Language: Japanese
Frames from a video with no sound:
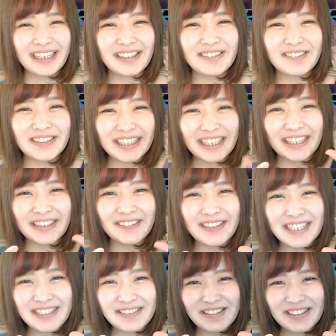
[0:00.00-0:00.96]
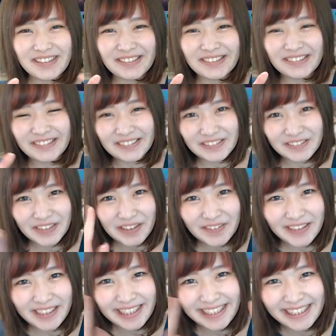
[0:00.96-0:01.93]
またお会いしましょう
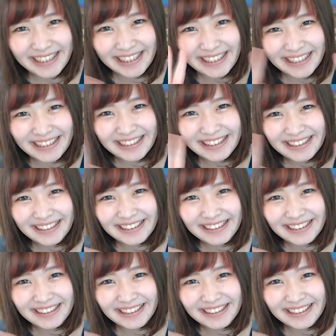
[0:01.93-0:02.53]
バイバーイ